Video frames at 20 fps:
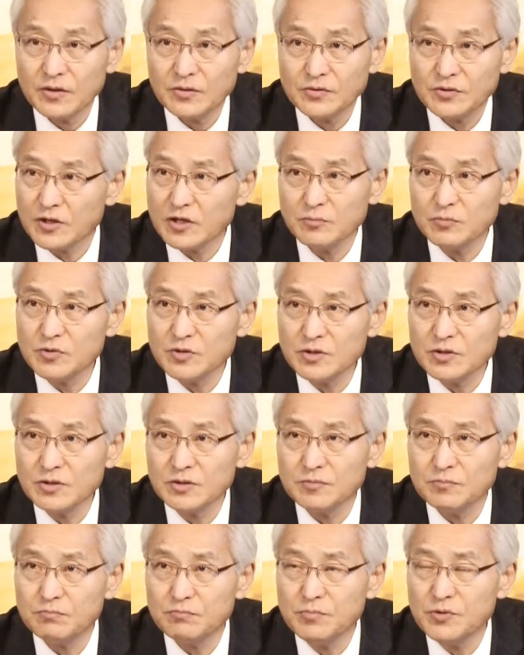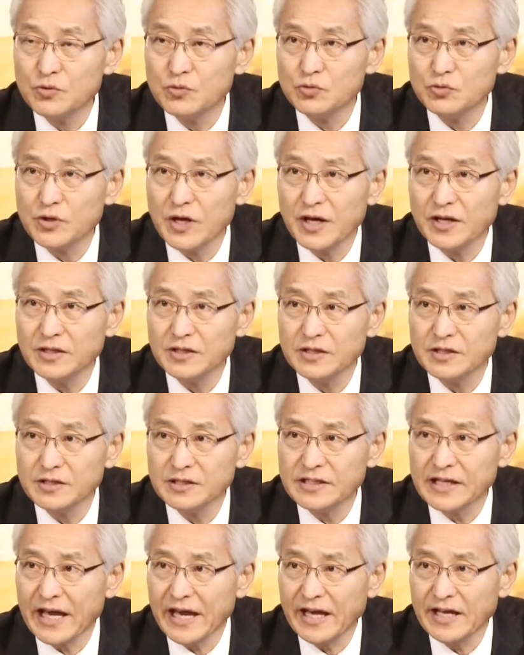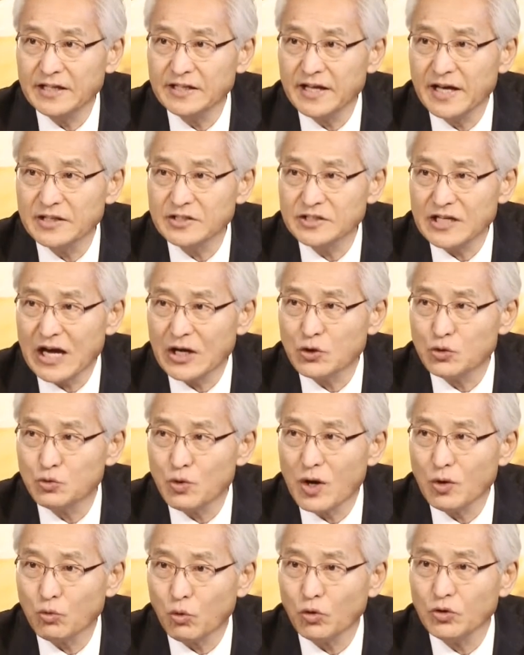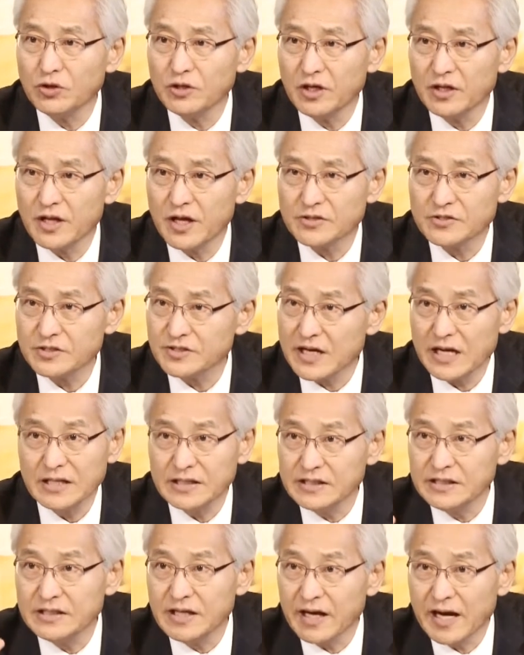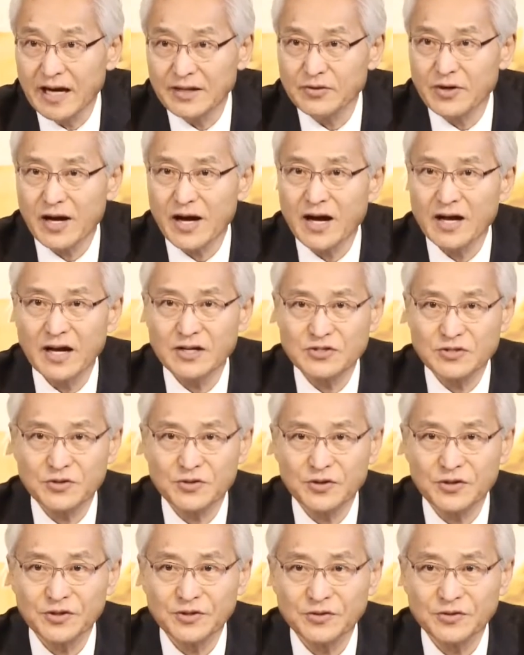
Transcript: 여러분들은 미국에 있는 개인의 자유와 권리에 대해서 잘 이해가 안, 안 가실 거예요.